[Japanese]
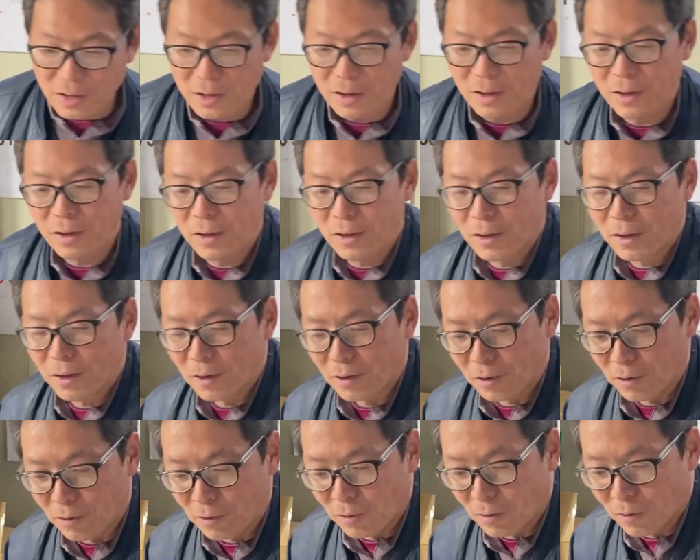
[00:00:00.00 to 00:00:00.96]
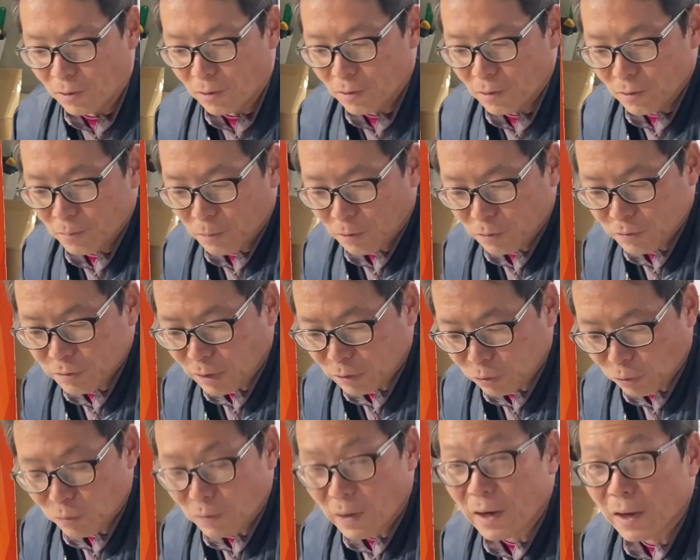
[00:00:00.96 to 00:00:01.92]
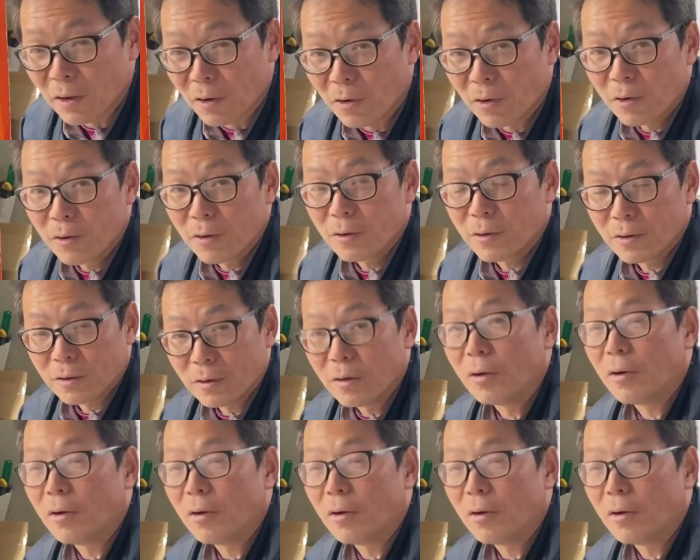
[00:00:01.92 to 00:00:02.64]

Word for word: うん、うん、腐っとるわけよ、うん